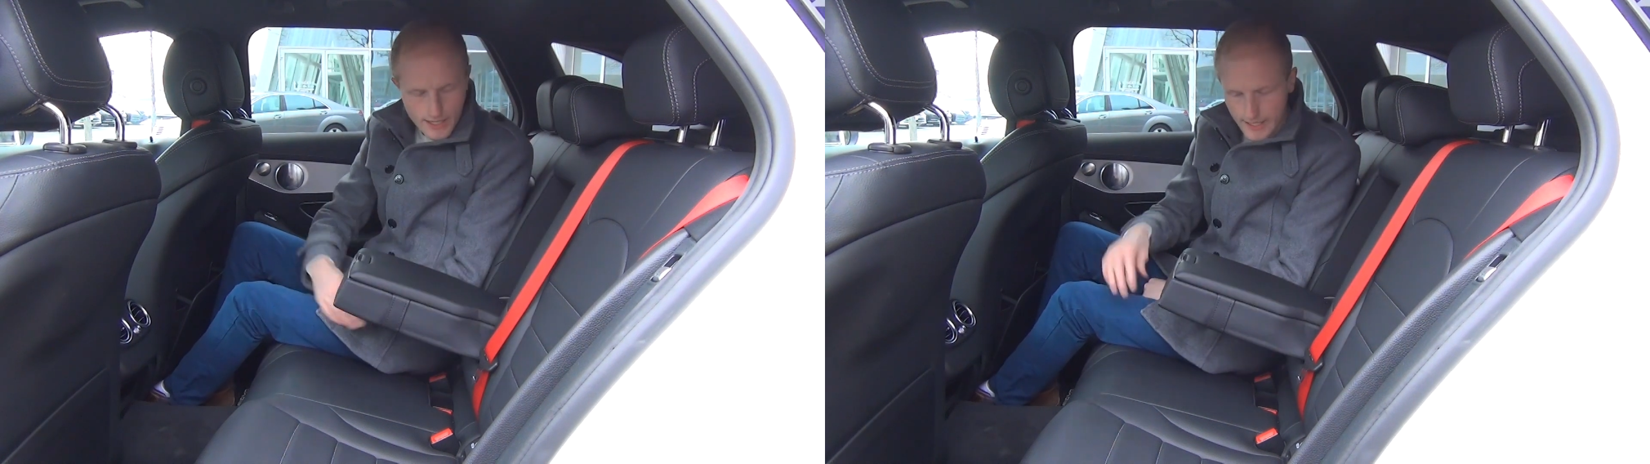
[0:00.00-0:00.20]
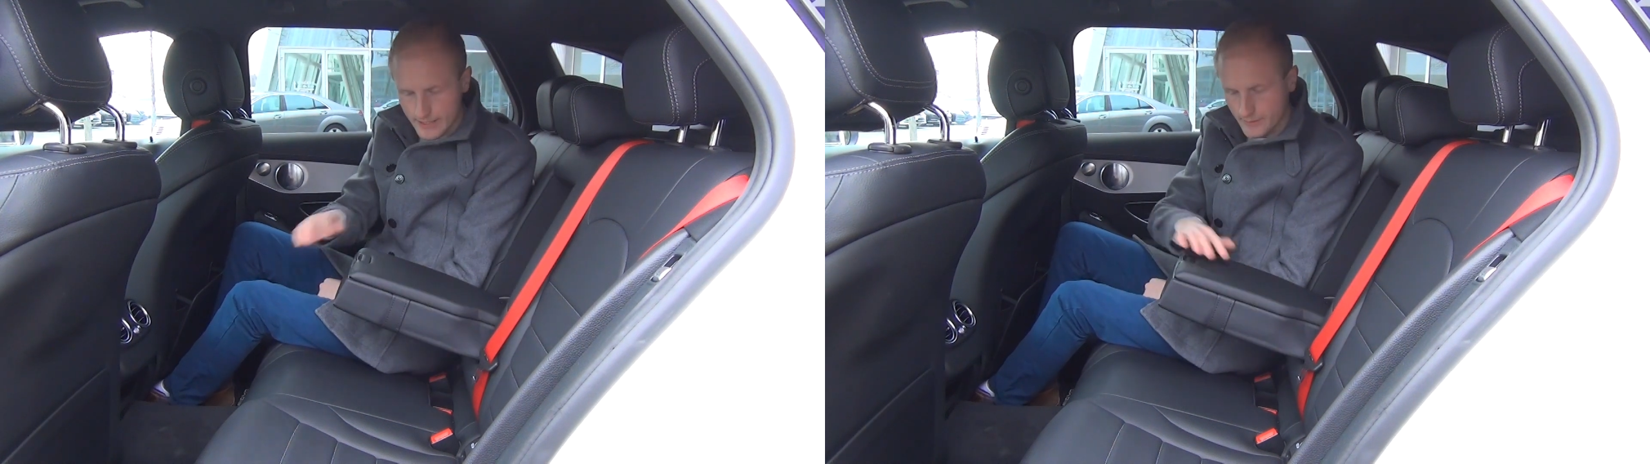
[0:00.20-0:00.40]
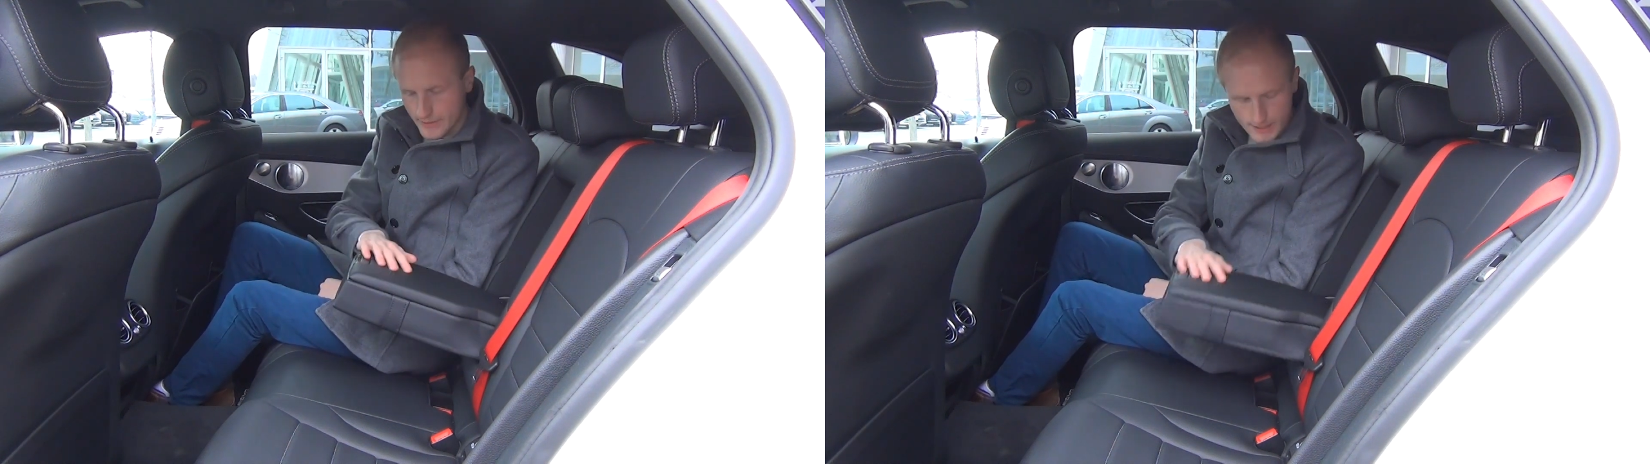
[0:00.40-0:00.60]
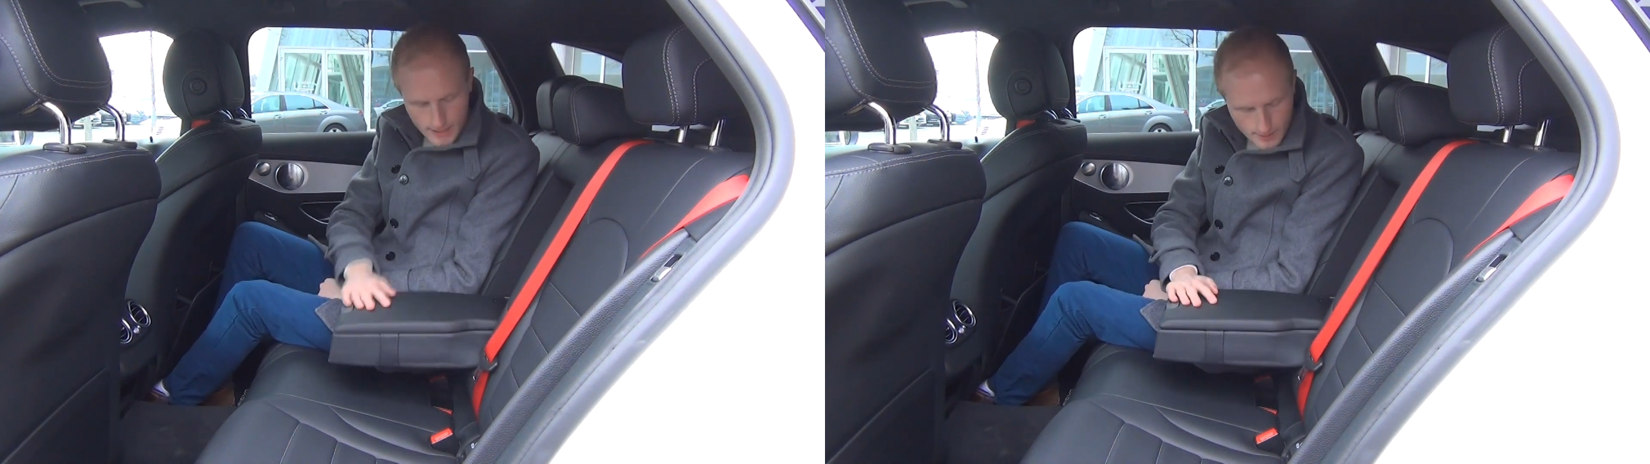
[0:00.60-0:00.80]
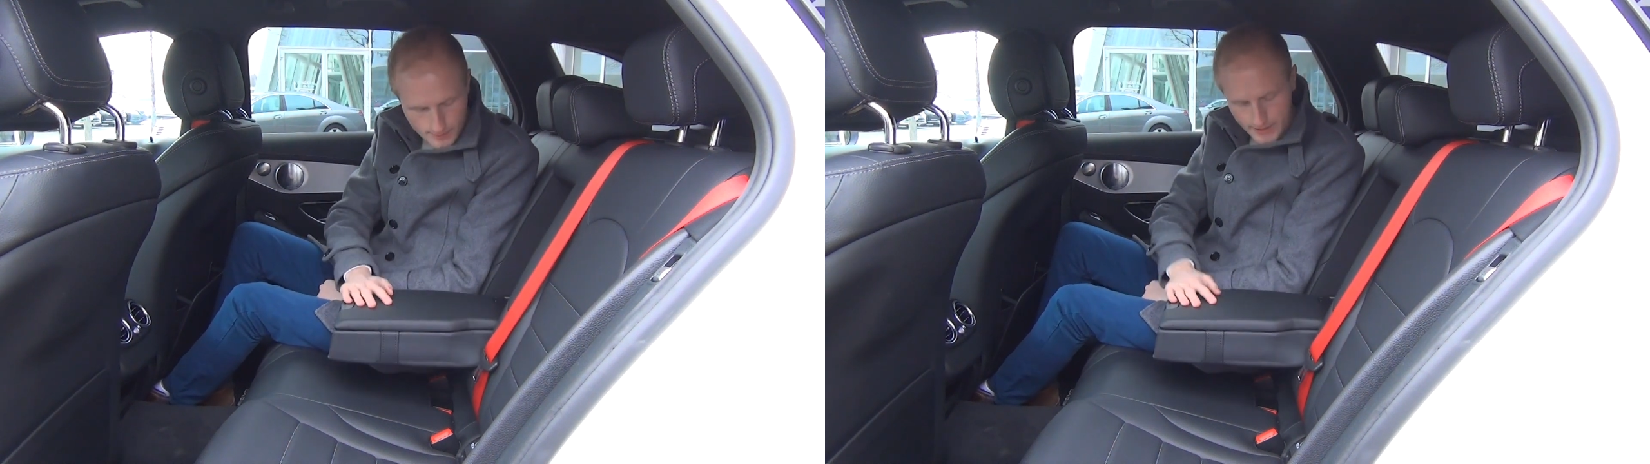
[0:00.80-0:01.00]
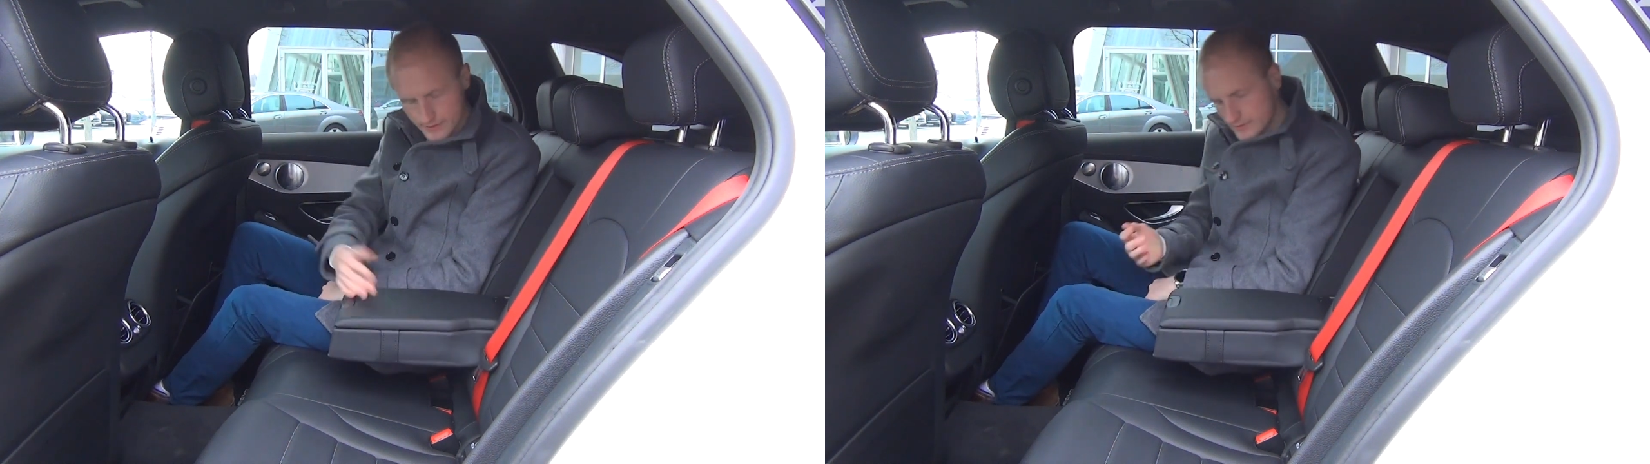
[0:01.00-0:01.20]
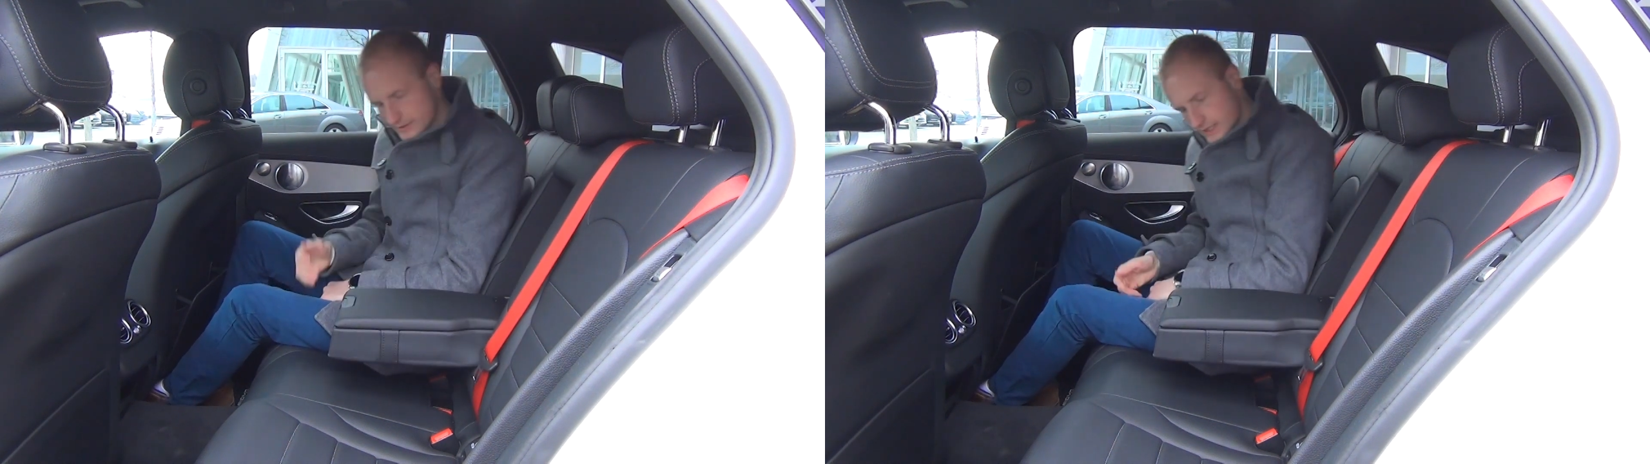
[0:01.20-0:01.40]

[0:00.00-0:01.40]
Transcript: eine Mittelarmlehne.